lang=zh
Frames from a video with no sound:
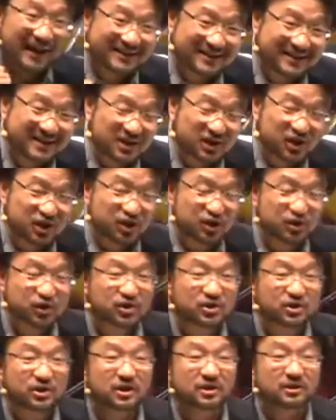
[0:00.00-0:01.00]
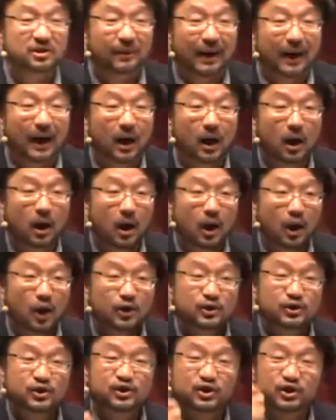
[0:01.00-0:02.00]
自己是一个什么，
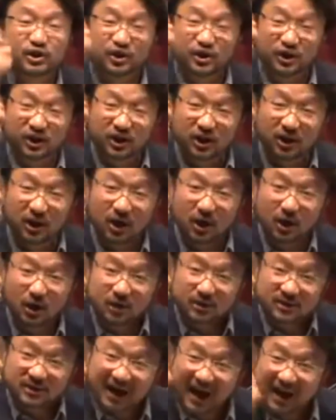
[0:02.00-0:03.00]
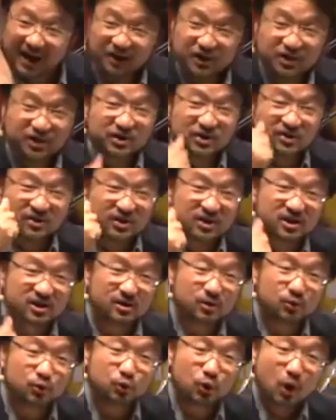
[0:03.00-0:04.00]
是一个在世寄
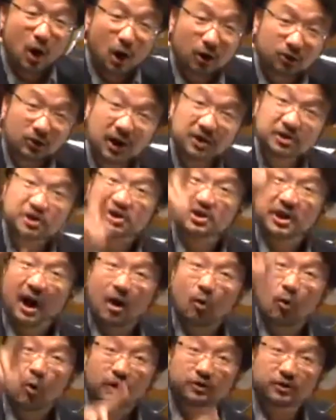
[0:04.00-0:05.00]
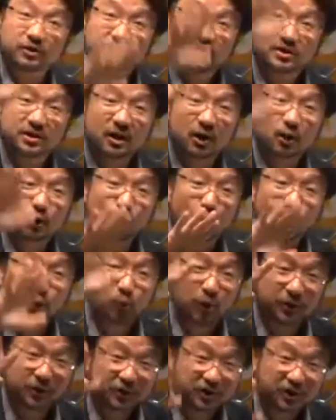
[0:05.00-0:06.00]
居，而他向往的是那个永
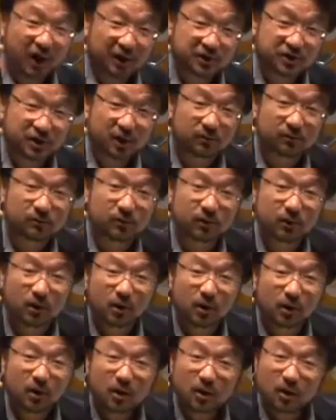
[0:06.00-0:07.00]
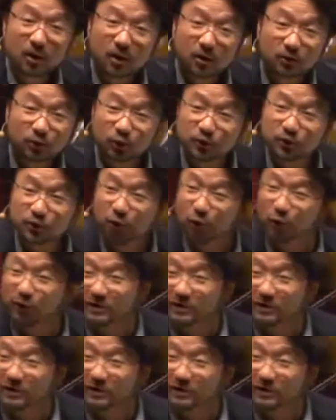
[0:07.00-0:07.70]
远的家乡。很多时候，我